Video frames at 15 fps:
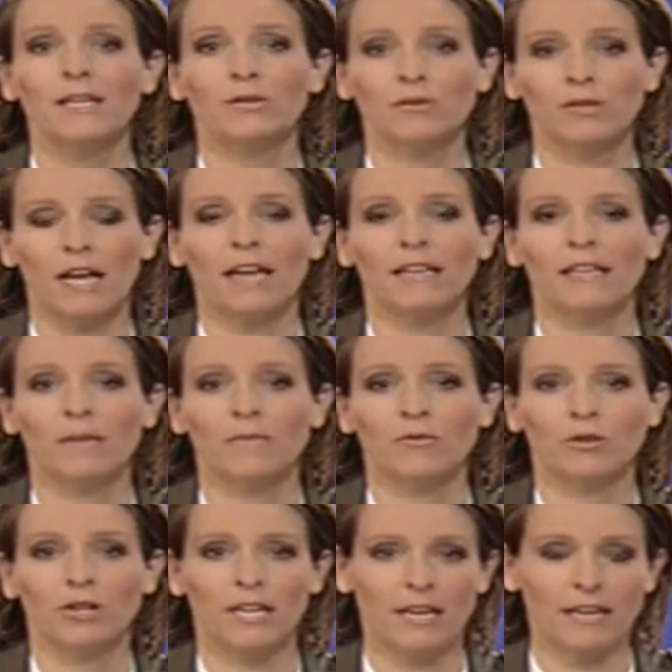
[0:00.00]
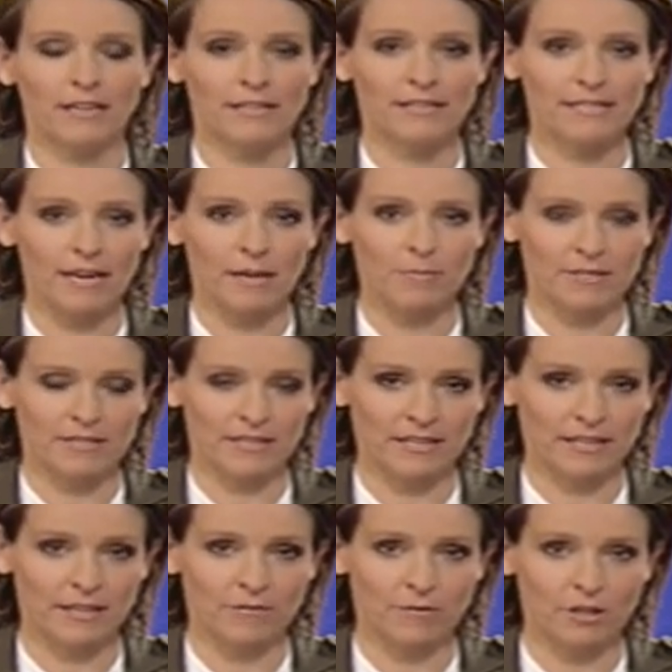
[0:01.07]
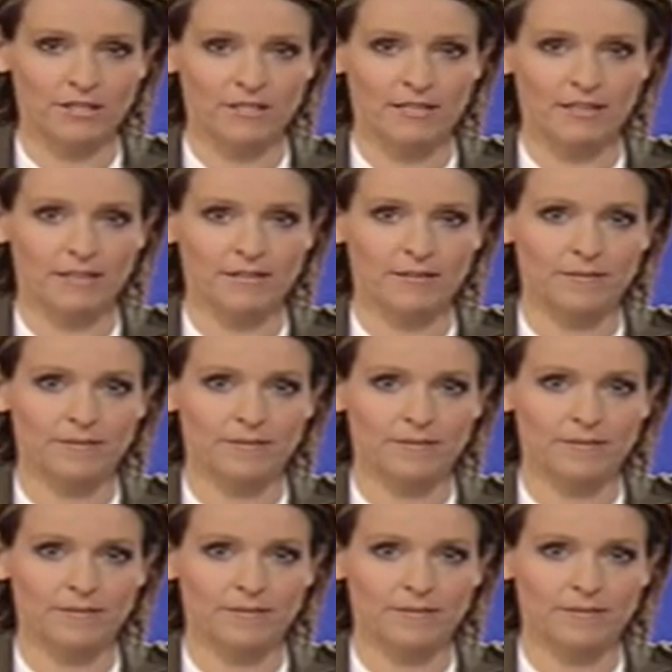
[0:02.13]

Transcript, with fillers: die unter anderem von den Kindern selbst gedreht worden sind.